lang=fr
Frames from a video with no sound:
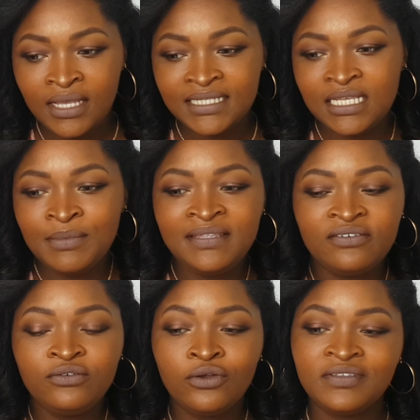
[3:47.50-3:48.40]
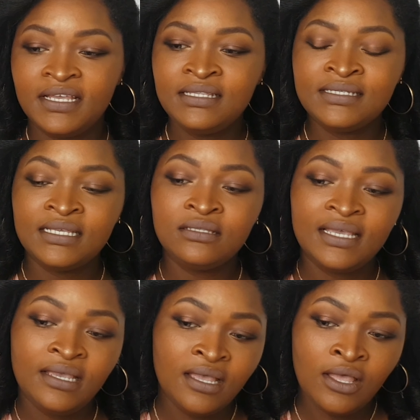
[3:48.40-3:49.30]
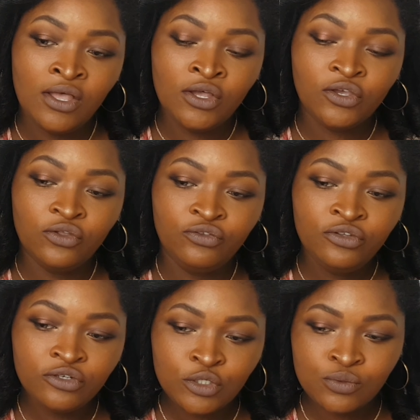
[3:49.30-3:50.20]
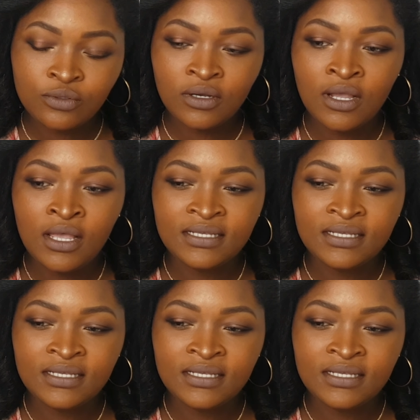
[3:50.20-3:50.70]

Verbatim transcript: ce qui m'était venu en tête, c'était que de nos jours,